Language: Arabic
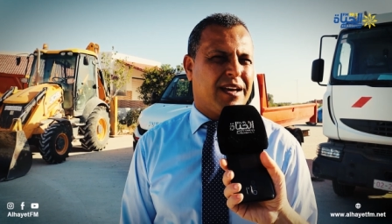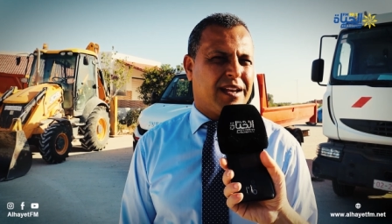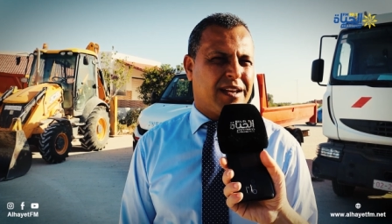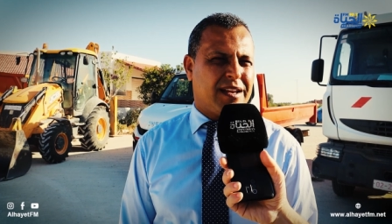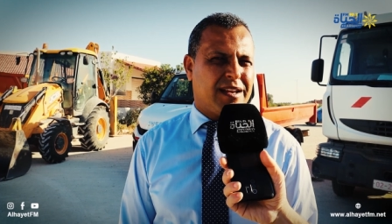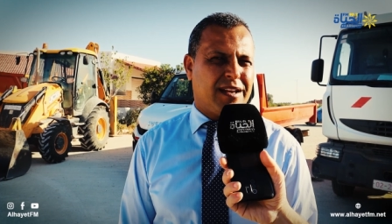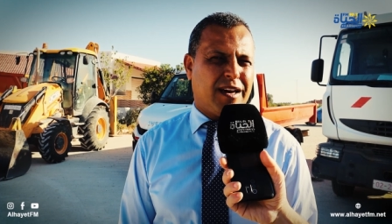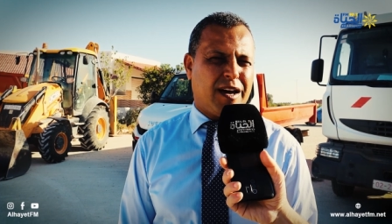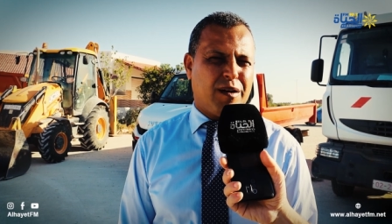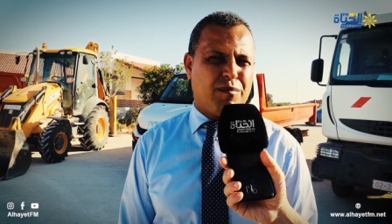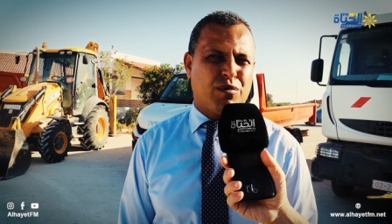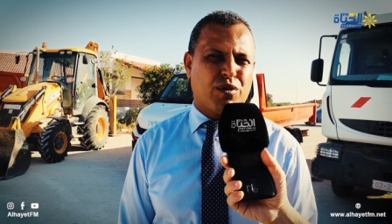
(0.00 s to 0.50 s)

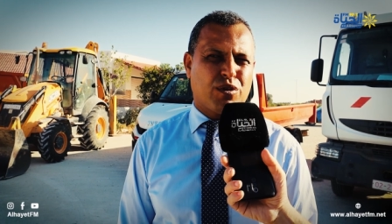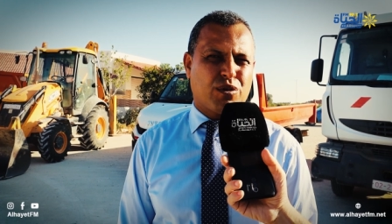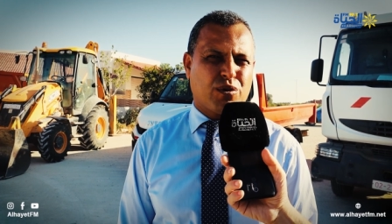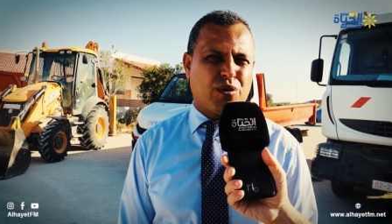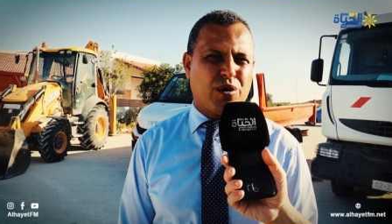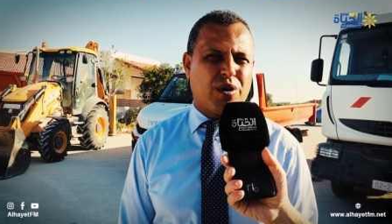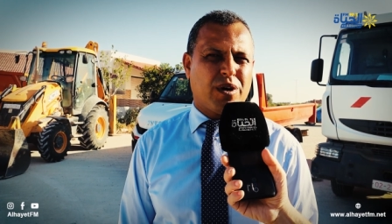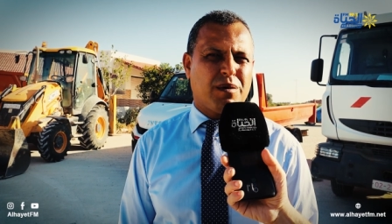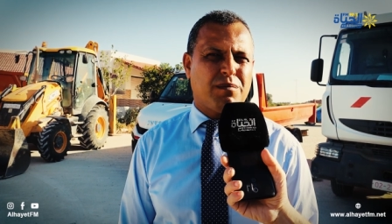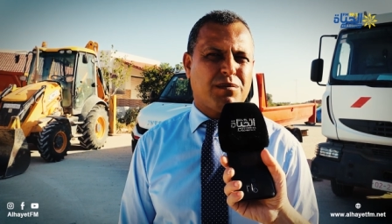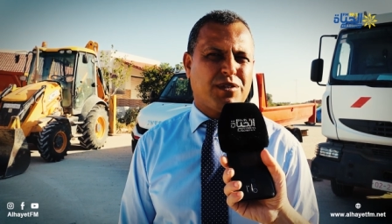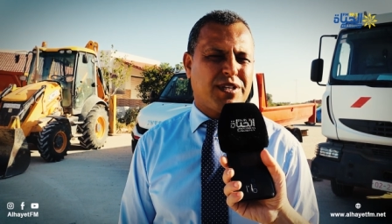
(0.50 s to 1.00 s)
انا نحب
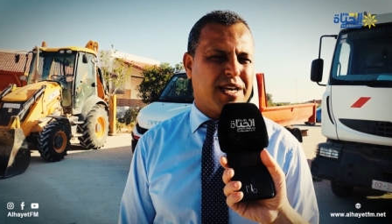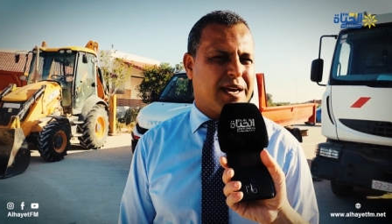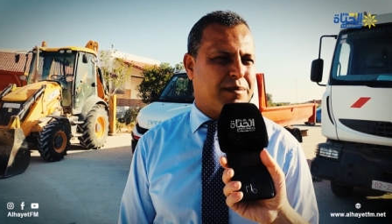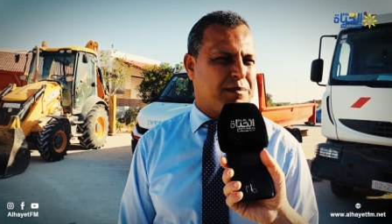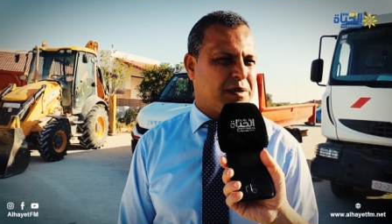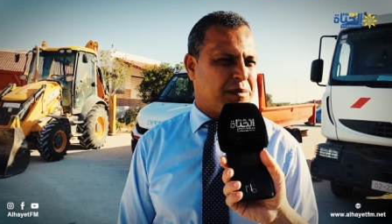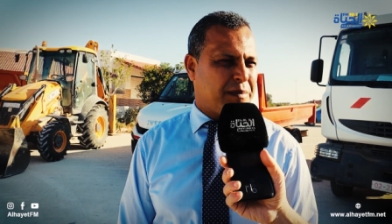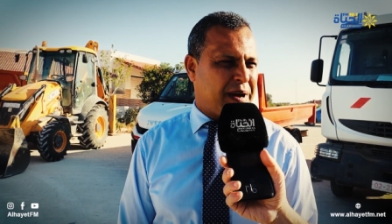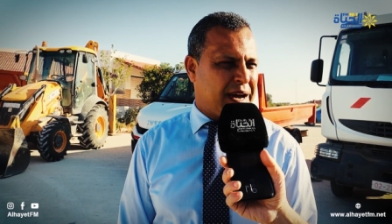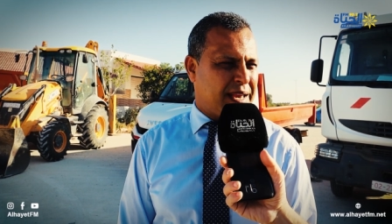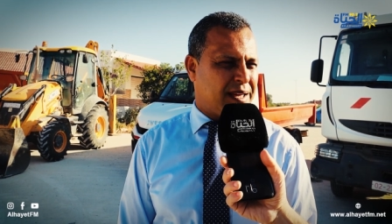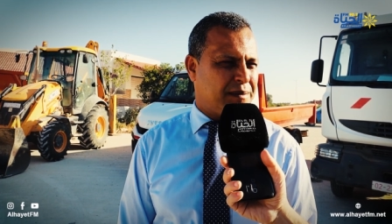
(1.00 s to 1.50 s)
نذكرهم
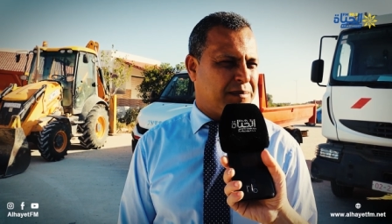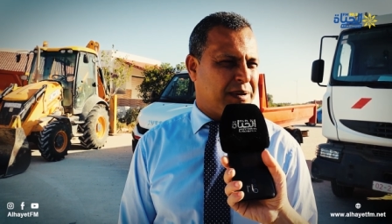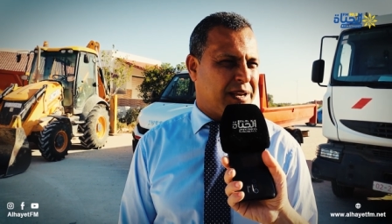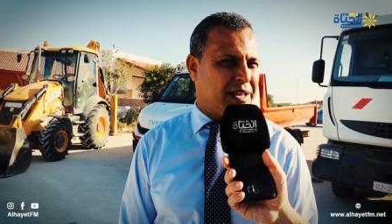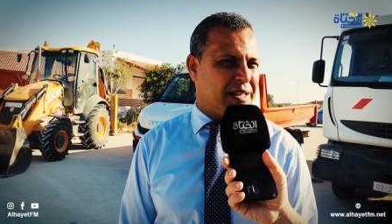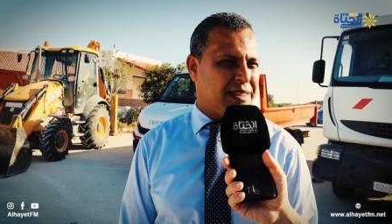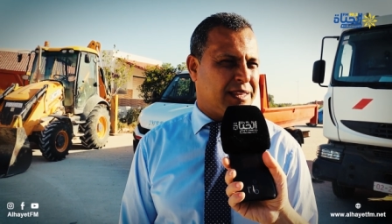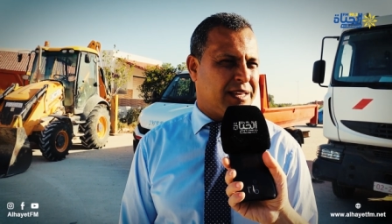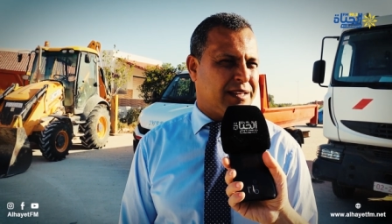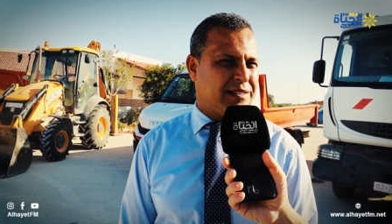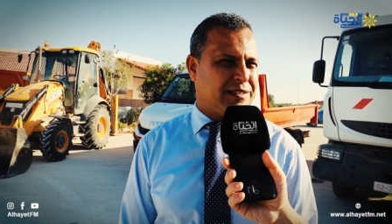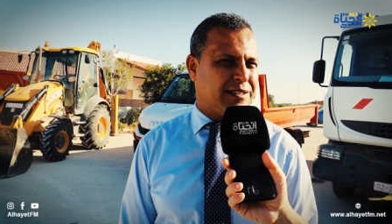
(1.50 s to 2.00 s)
ساهم معنا
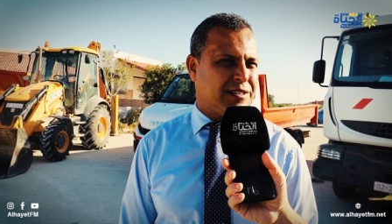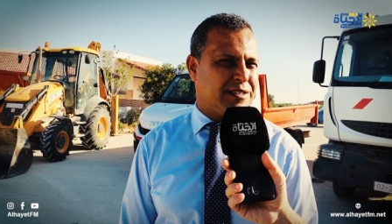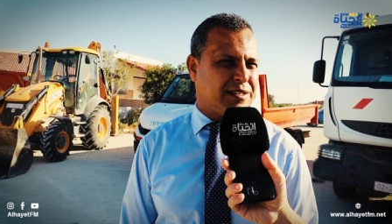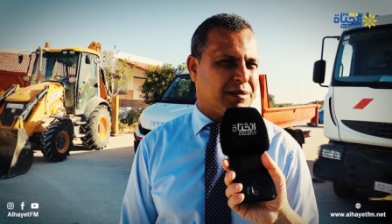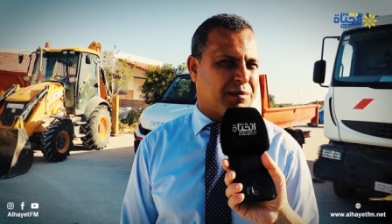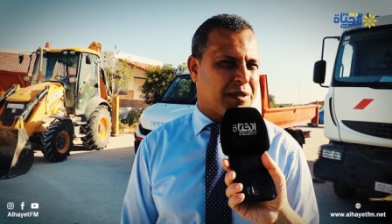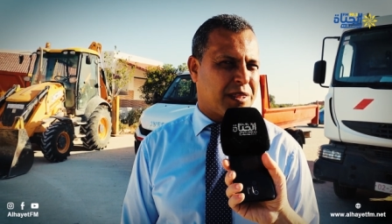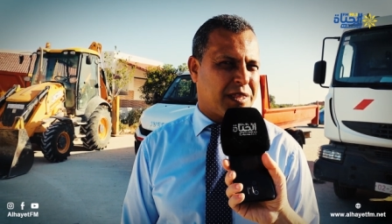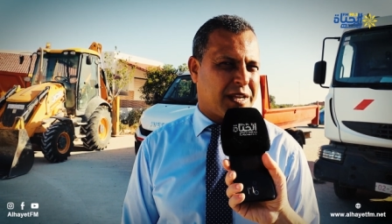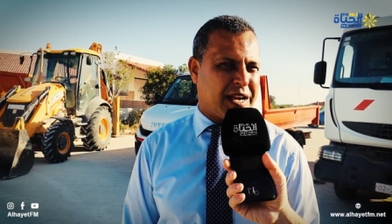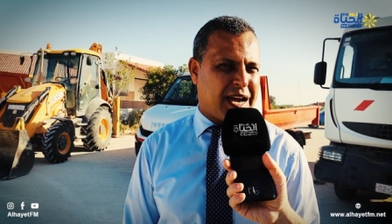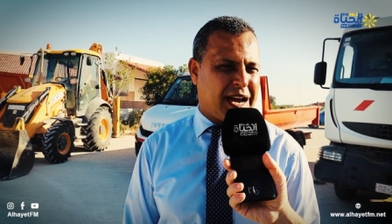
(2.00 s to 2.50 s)
بلديه
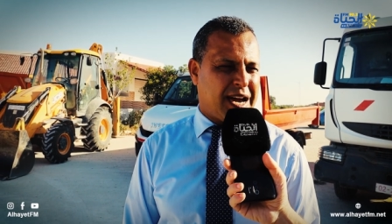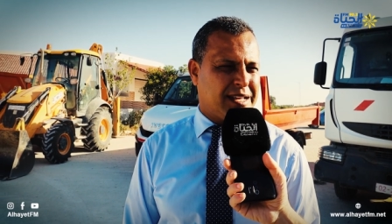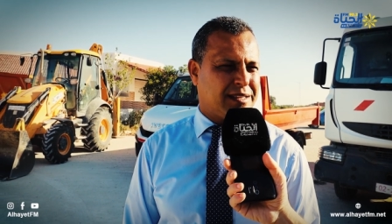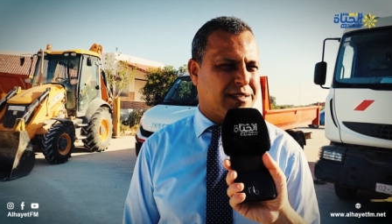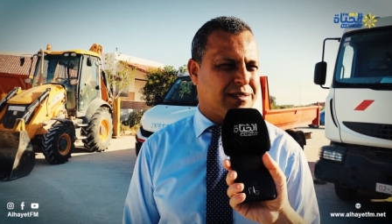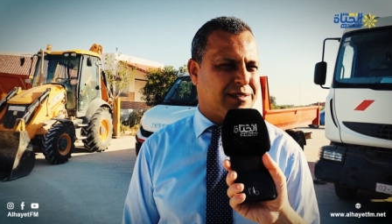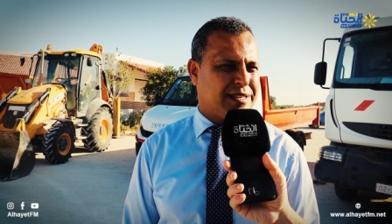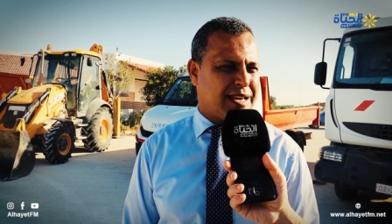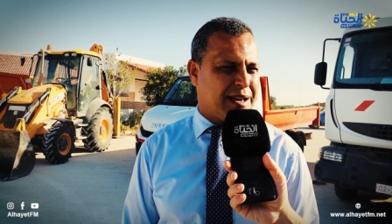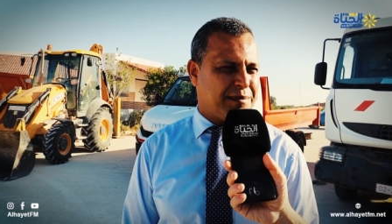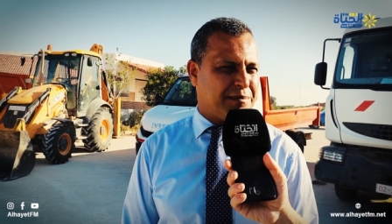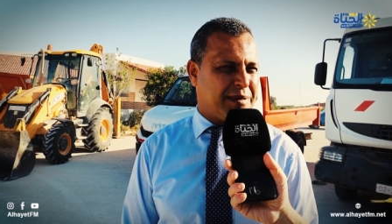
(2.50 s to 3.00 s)
سيسه
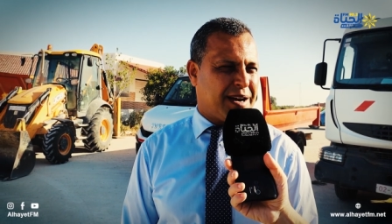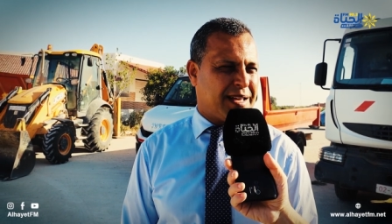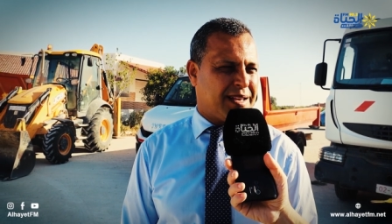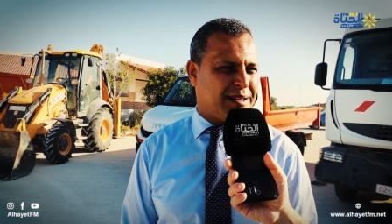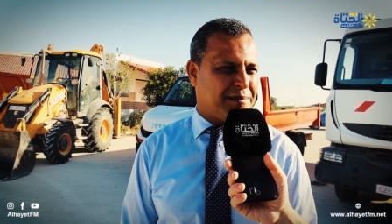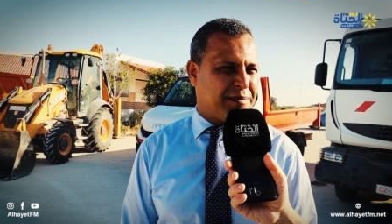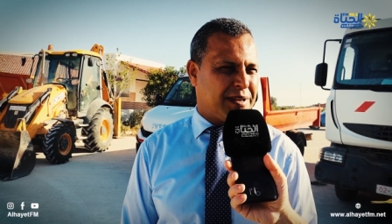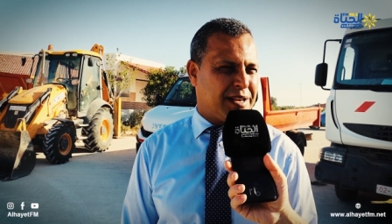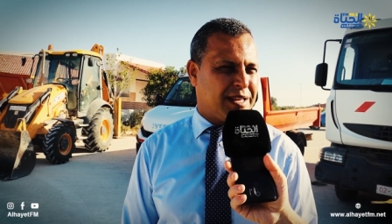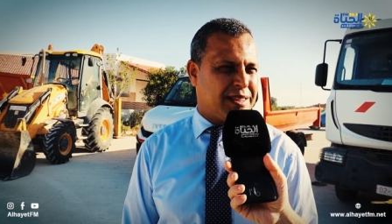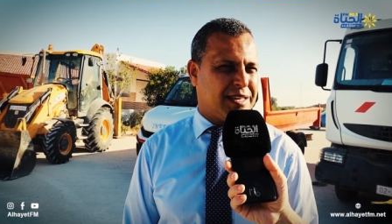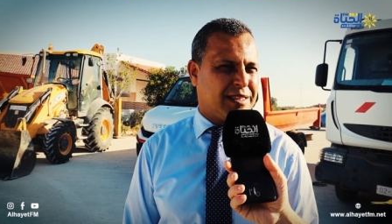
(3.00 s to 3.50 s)
بالذراعات تساهم
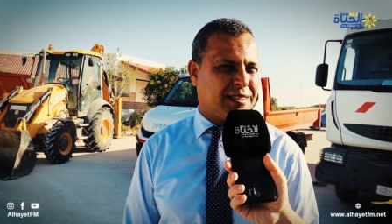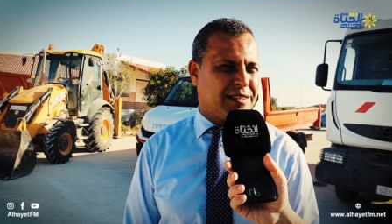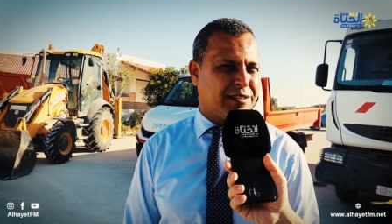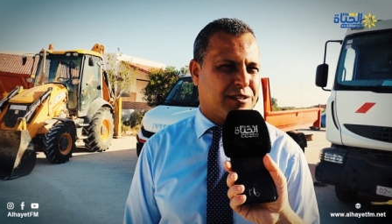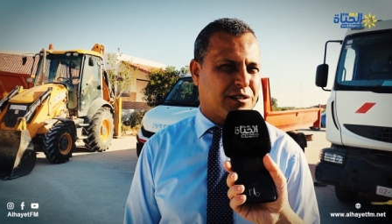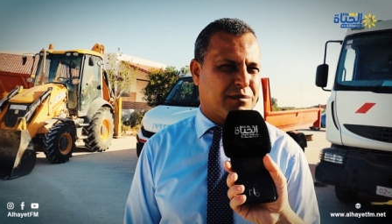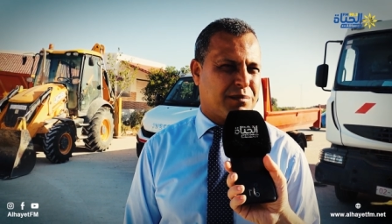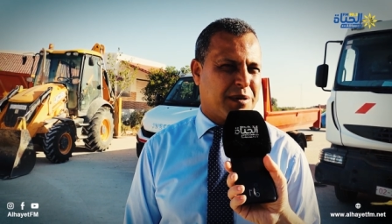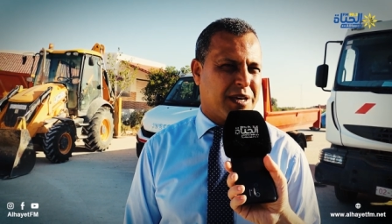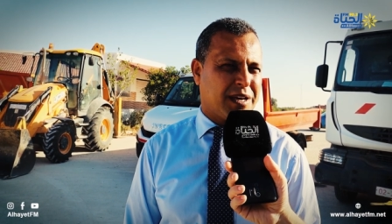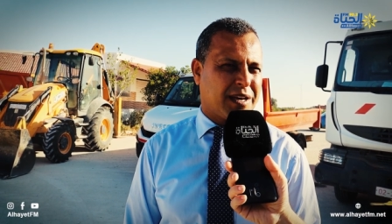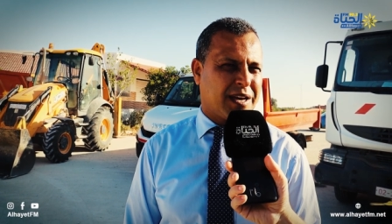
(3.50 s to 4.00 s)
معنا بلديه
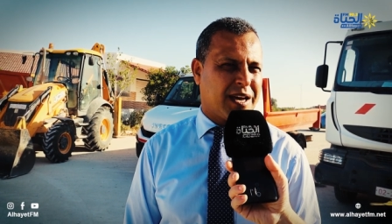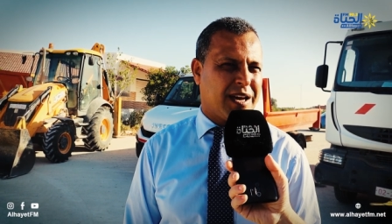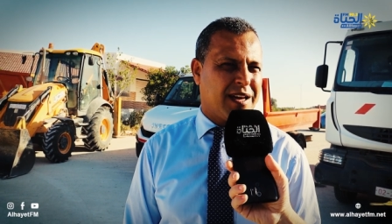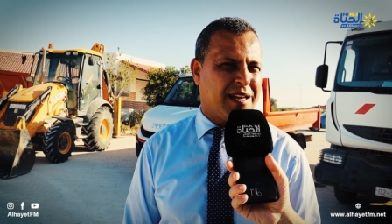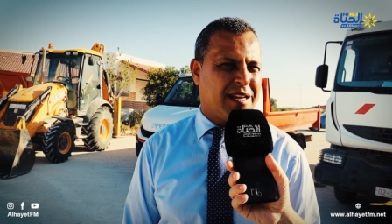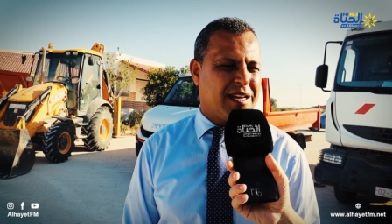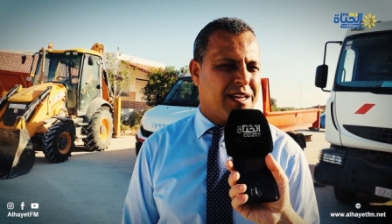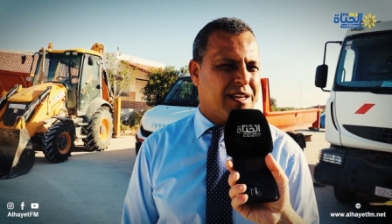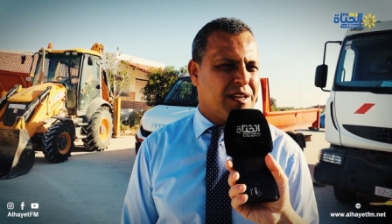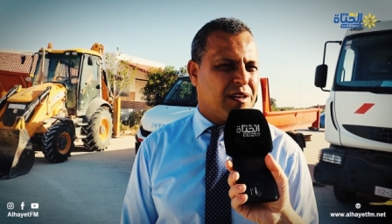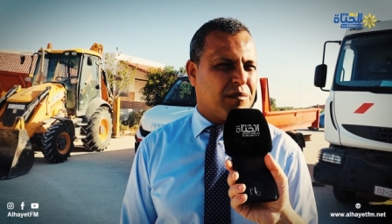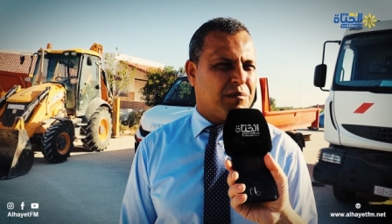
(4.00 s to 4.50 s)
السبيخه